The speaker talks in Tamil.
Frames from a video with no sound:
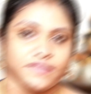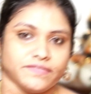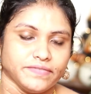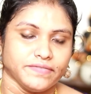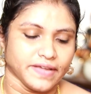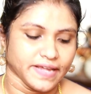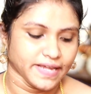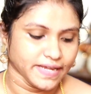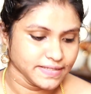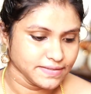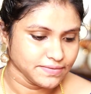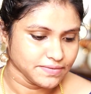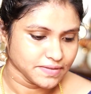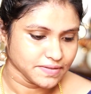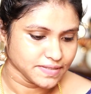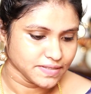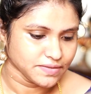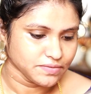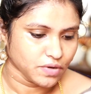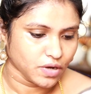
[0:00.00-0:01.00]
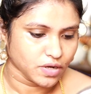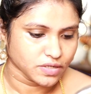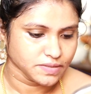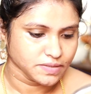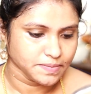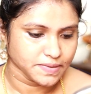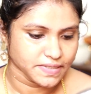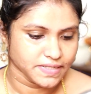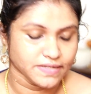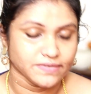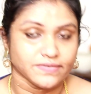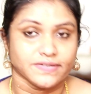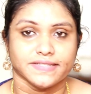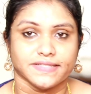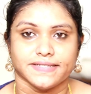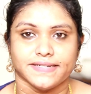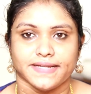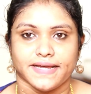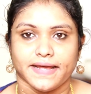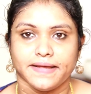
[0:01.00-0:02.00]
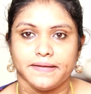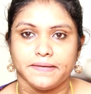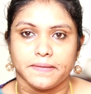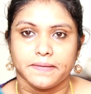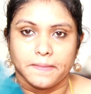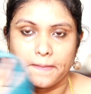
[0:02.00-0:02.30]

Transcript: நான் ஃபேஸ் வந்து வாஷ் பண்ணிட்டு வந்துட்டேன்